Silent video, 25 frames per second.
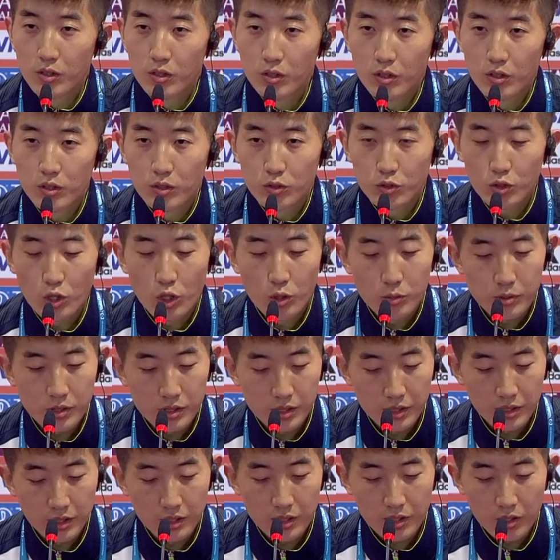어, 후회
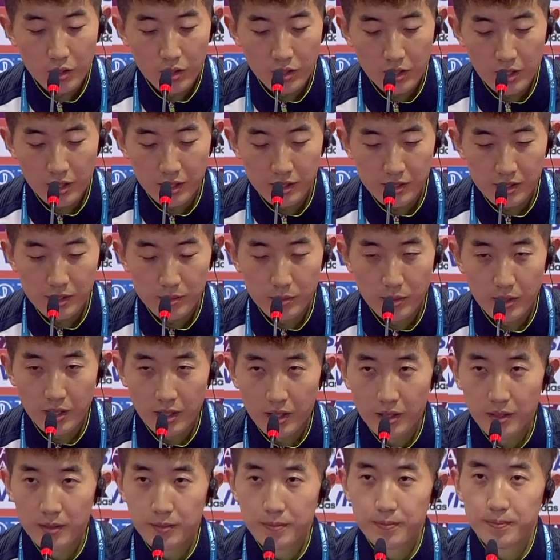없이
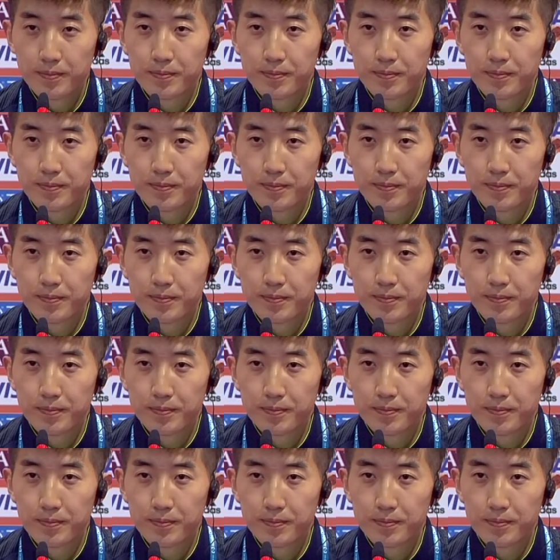경기하겠습니다.